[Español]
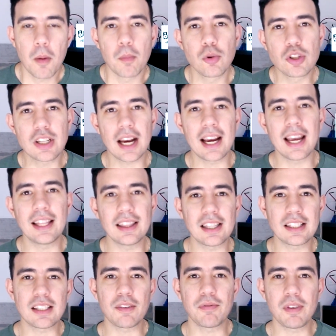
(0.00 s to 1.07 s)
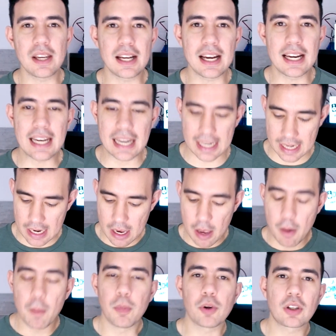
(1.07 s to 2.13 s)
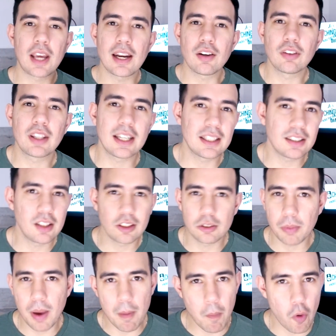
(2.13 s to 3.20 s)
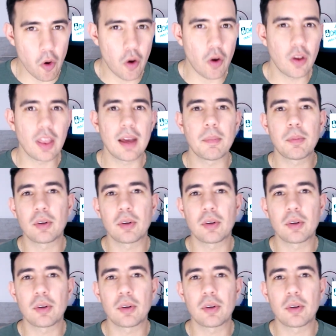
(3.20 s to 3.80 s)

Mucha gente se fija en que por qué no tienes los B Moda,